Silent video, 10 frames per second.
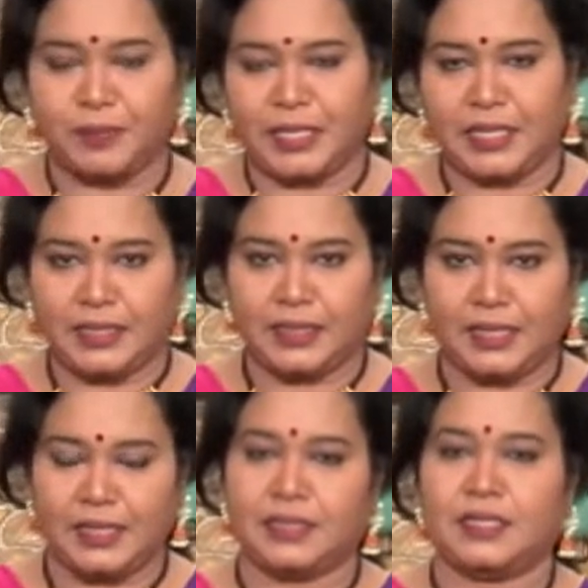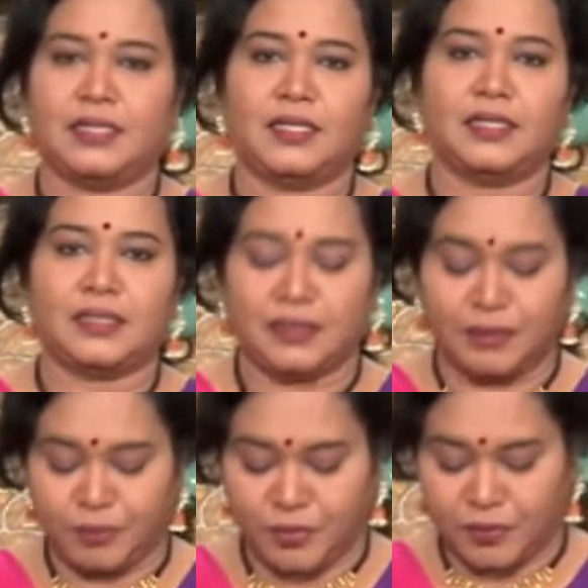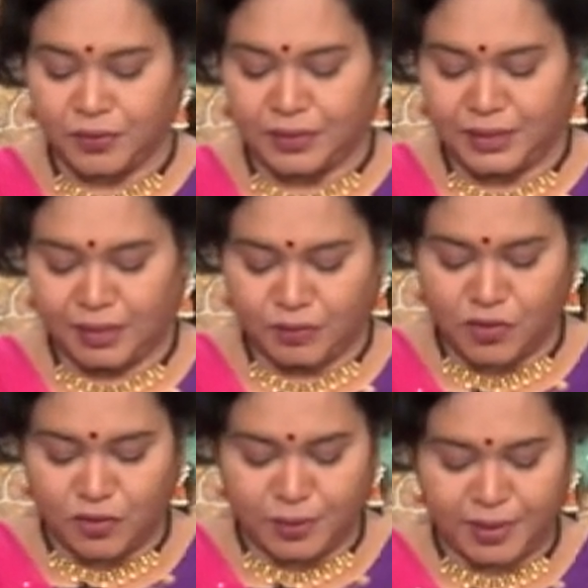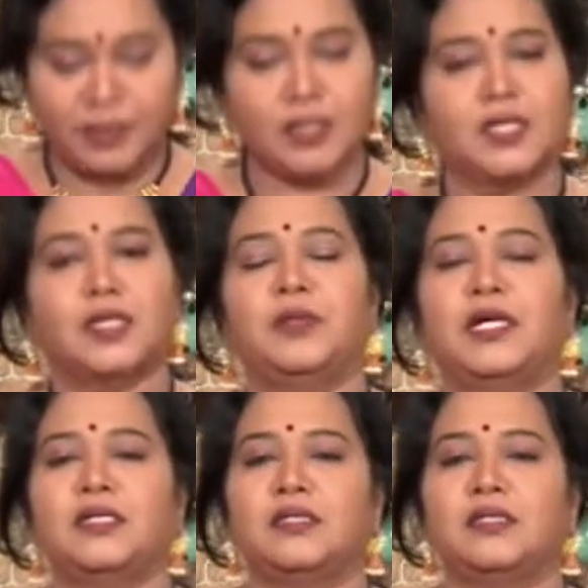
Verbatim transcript: పిల్లలకి ఐరన్ కంటెంట్ అనేది ఇంప్రూవ్ అవుతుంది హిమోగ్లోబిన్ బాగా